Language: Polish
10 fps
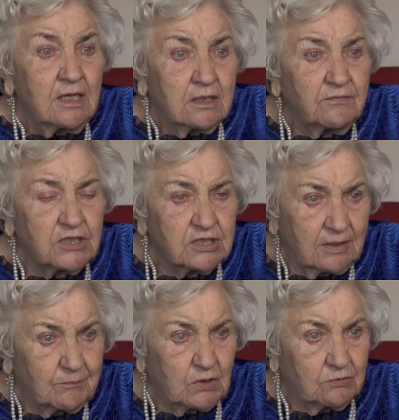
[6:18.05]

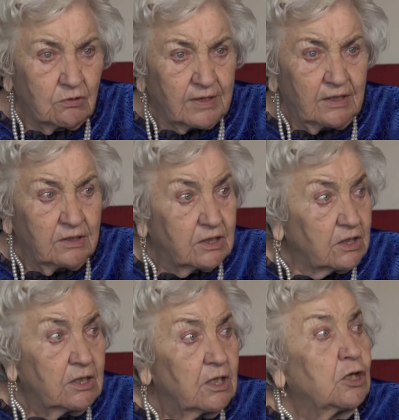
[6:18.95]
Chwyciłam to do ręki,